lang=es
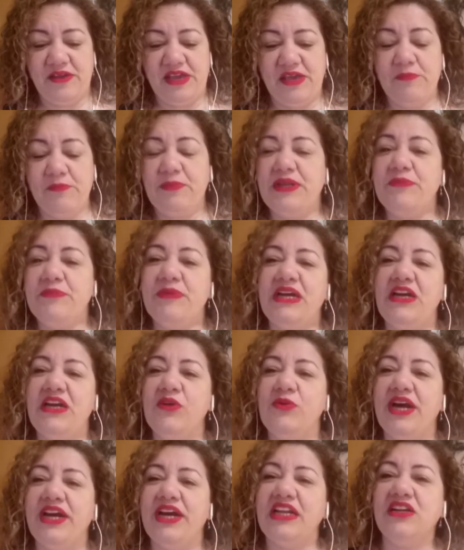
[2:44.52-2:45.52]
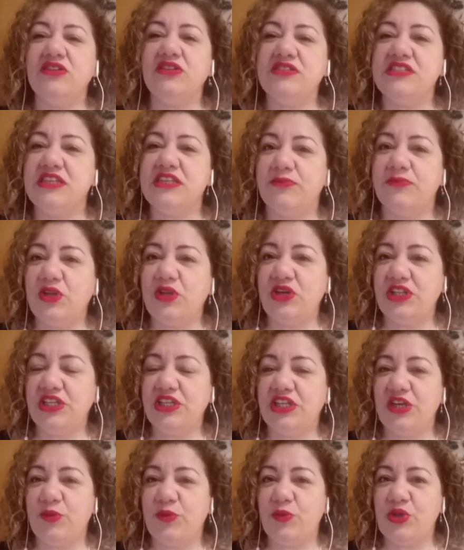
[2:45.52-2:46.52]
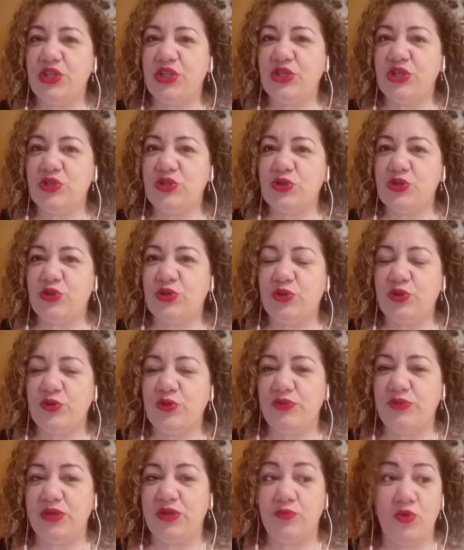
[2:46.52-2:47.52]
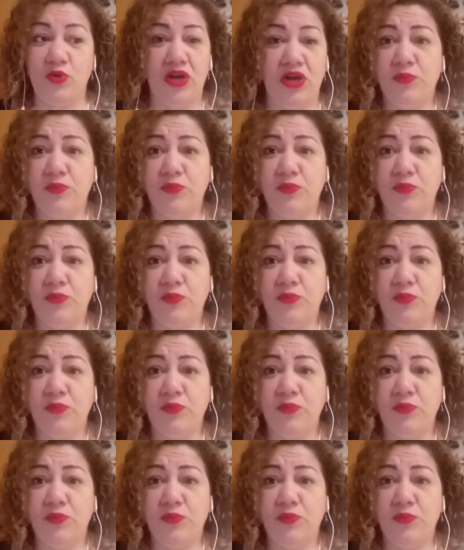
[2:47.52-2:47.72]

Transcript: en primer lugar, el concepto que tenemos de nosotros mismos.